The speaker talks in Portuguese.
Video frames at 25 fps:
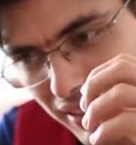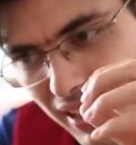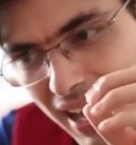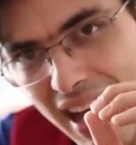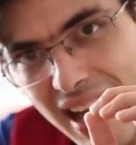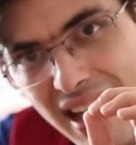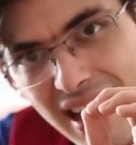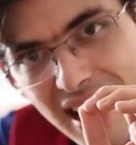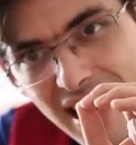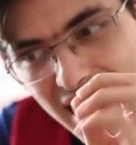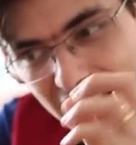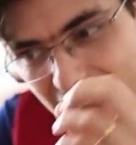
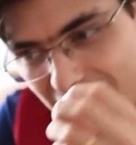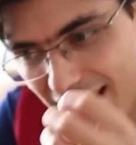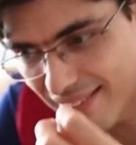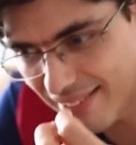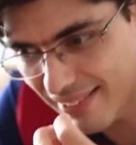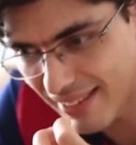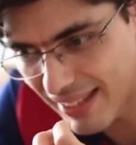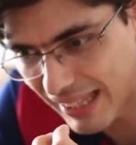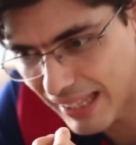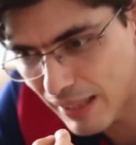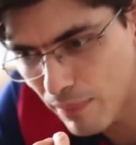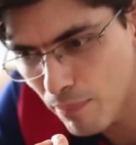tá?
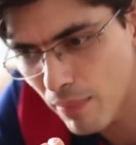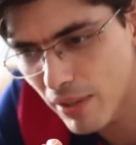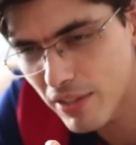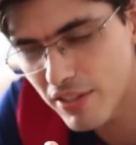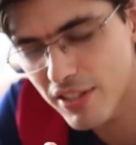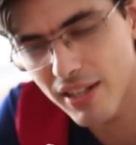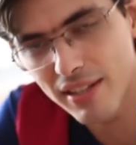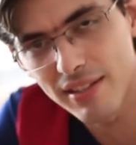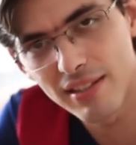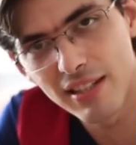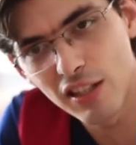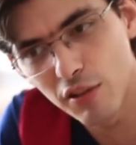Esse
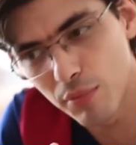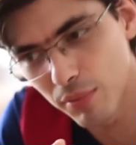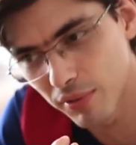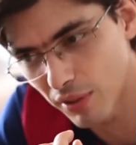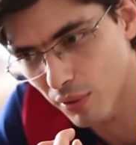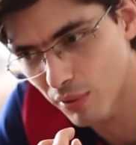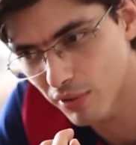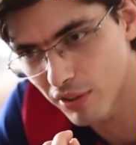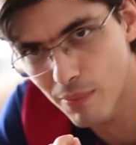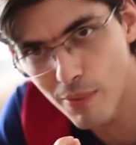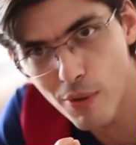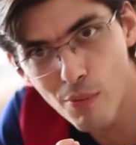imediatismo,
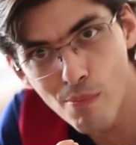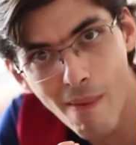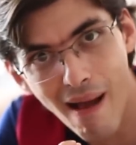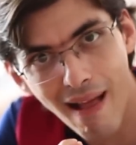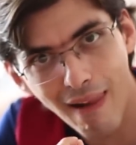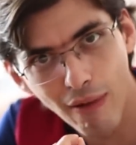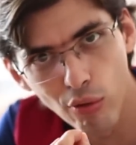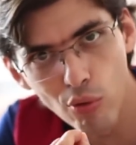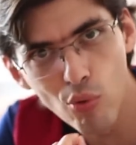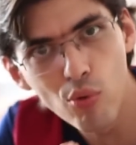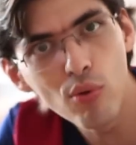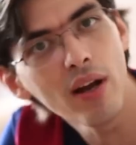essa coisa meio
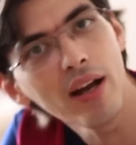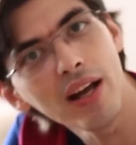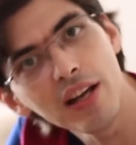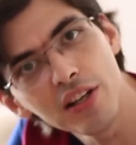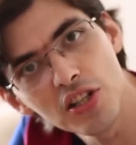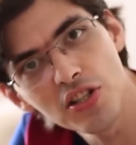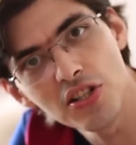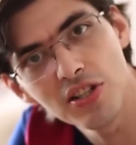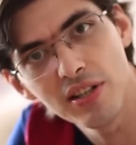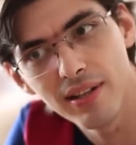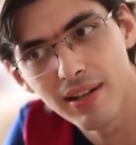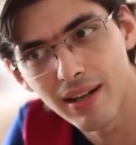maluca que
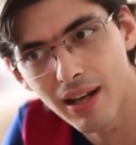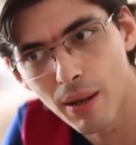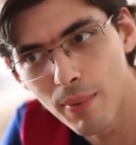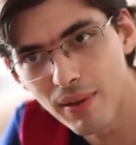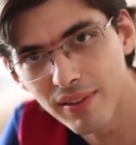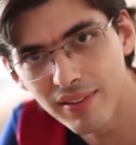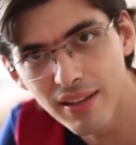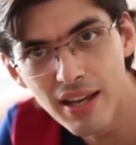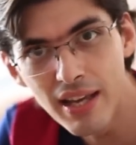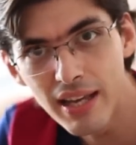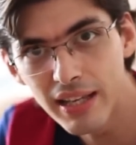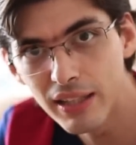a gente tem na
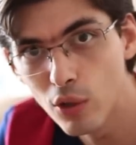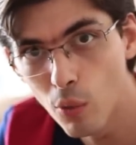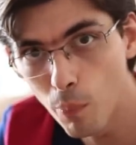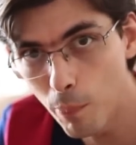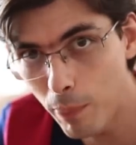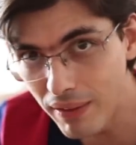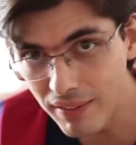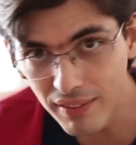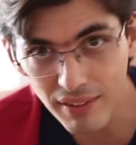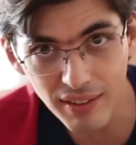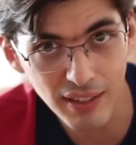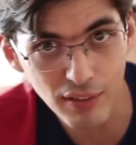cabeça, e não
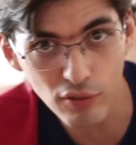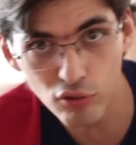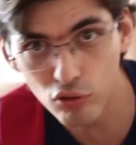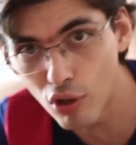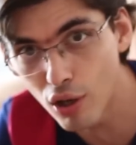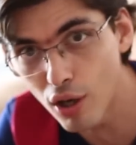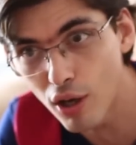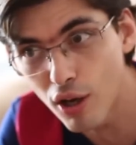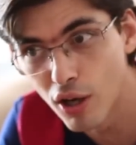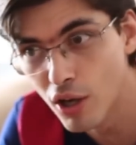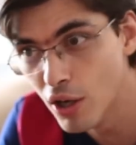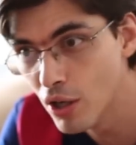pensa que é
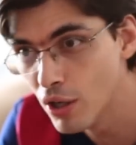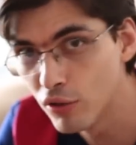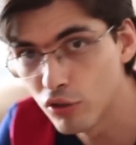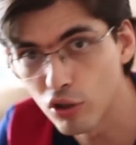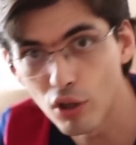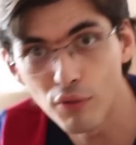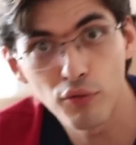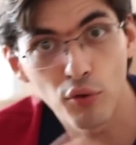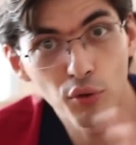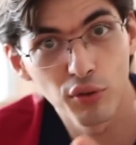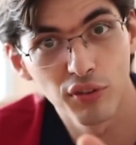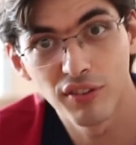só
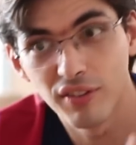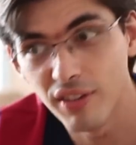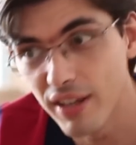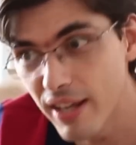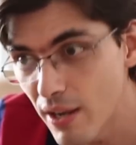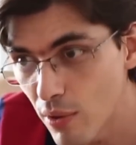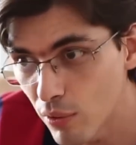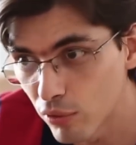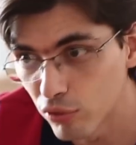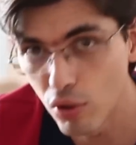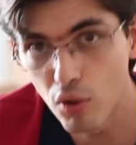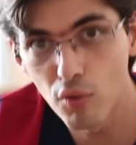só
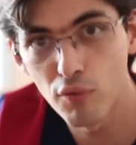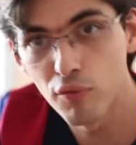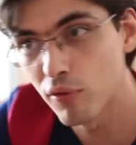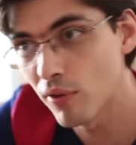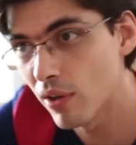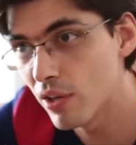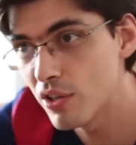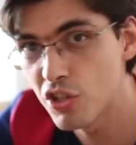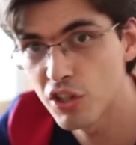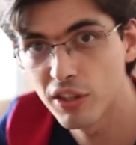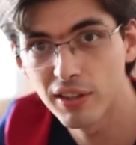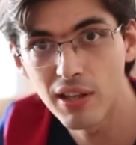você ou só o
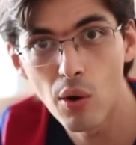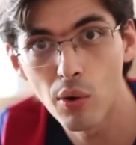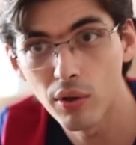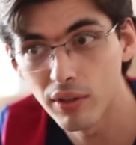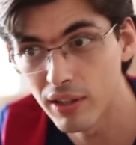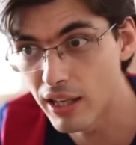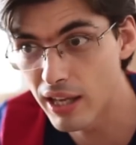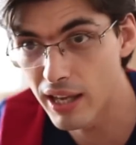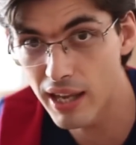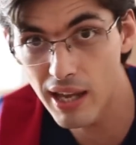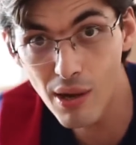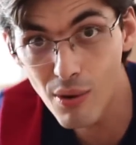fulano de tal
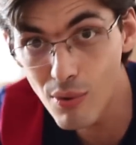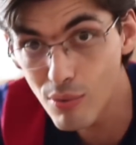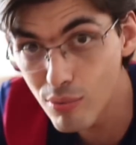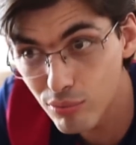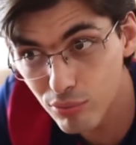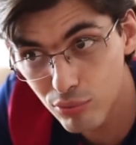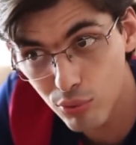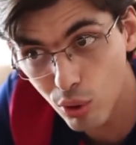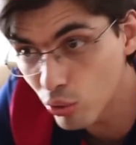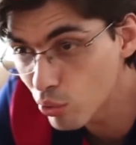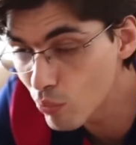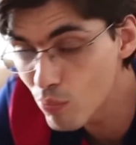que tem.
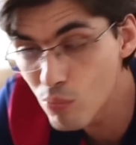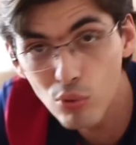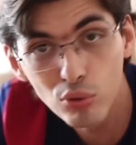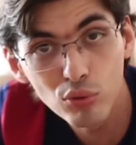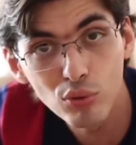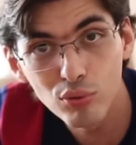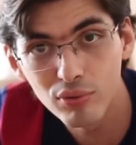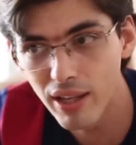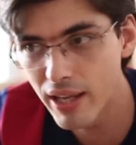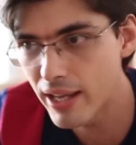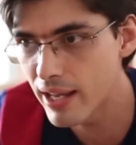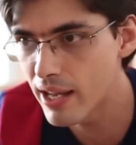Eu, todo
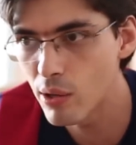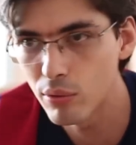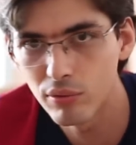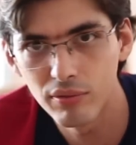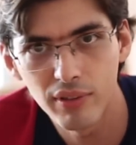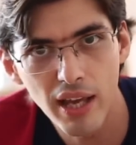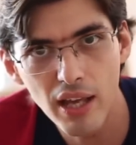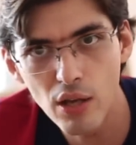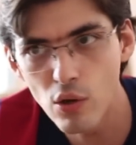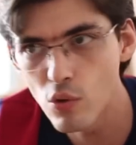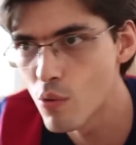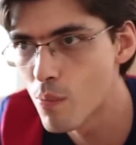mundo tem, eu
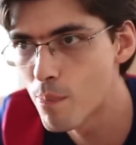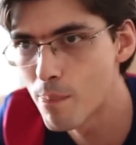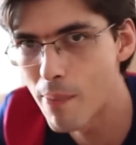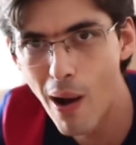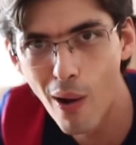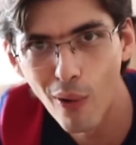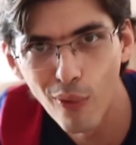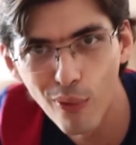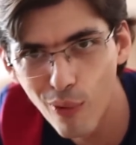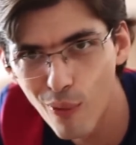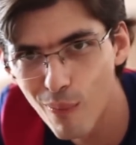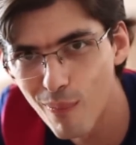tenho, o
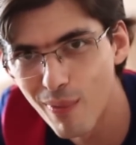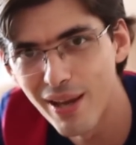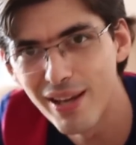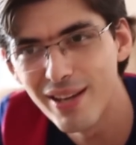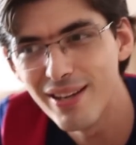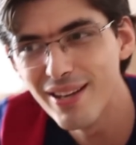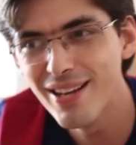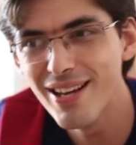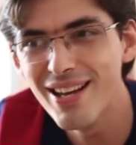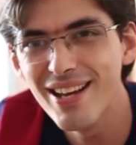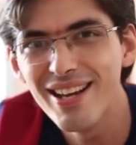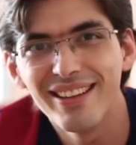Paulo
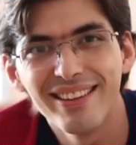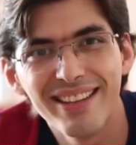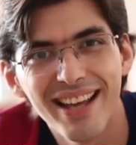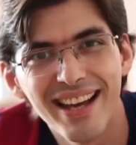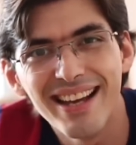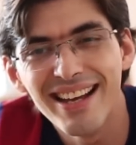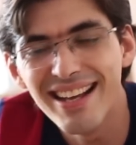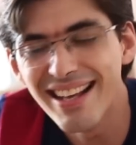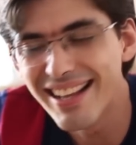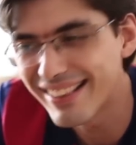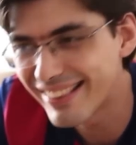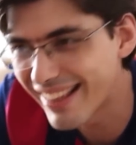bem,
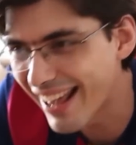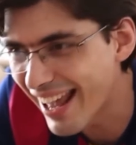né?